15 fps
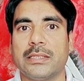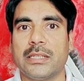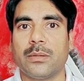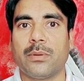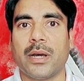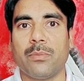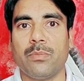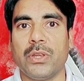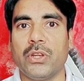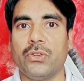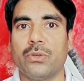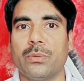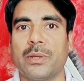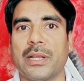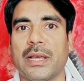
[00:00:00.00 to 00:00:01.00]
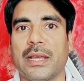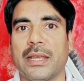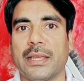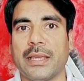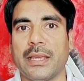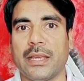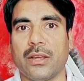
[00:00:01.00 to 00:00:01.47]
जब आप वीडियो
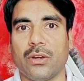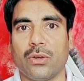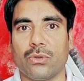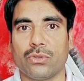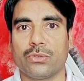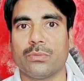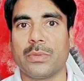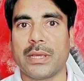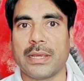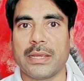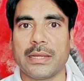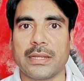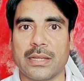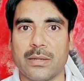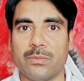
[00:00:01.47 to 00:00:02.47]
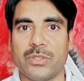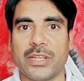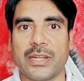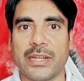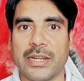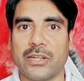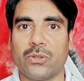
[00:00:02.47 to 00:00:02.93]
बनाएंगे और उसमें इनकम
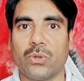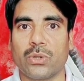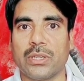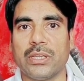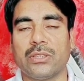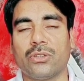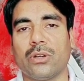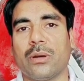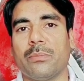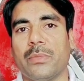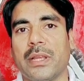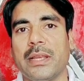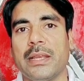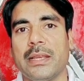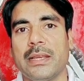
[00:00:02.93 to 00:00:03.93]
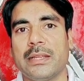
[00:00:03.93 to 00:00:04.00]
जनरेट होगी तो हमने